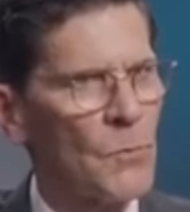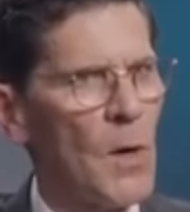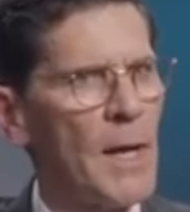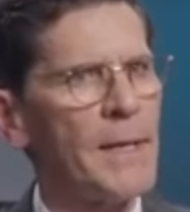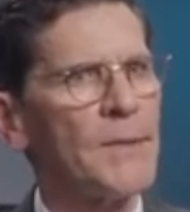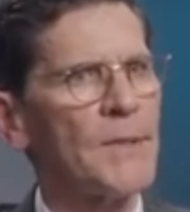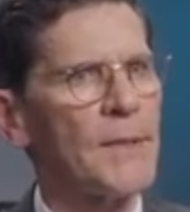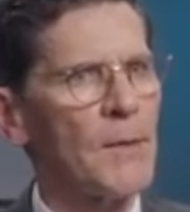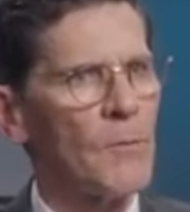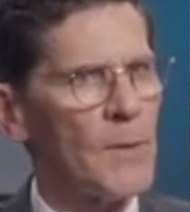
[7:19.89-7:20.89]
¿Por qué
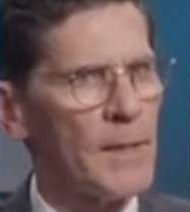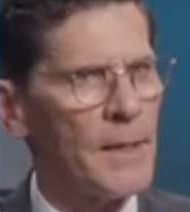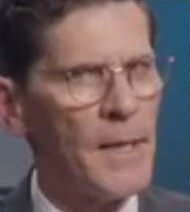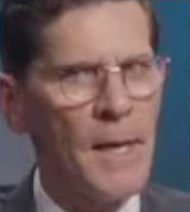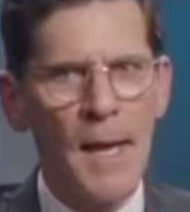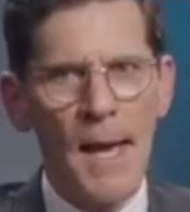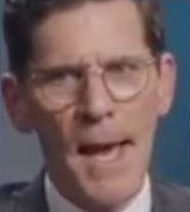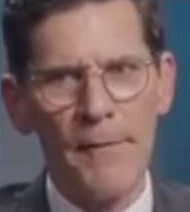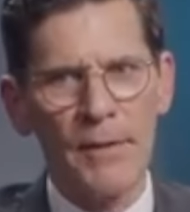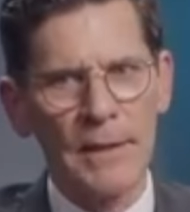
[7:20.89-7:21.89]
tenemos un sistema
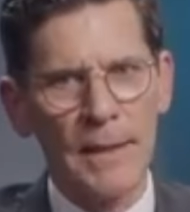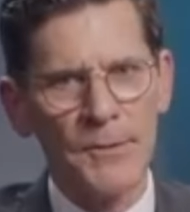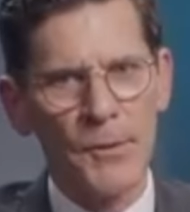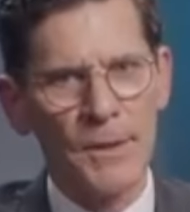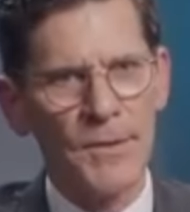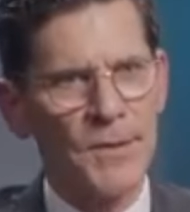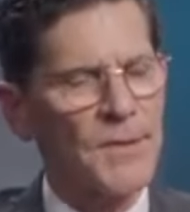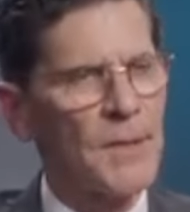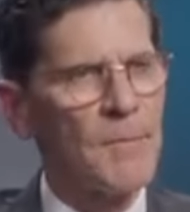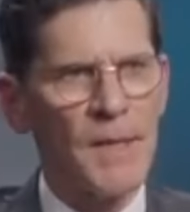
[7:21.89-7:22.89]
eléctrico que está
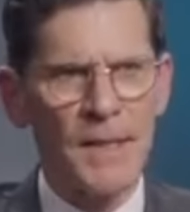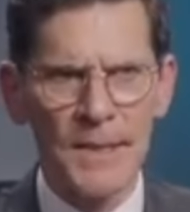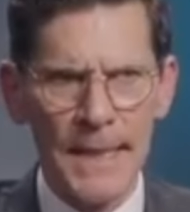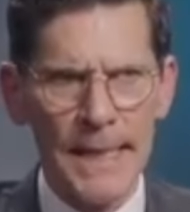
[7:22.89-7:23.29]
envejeciendo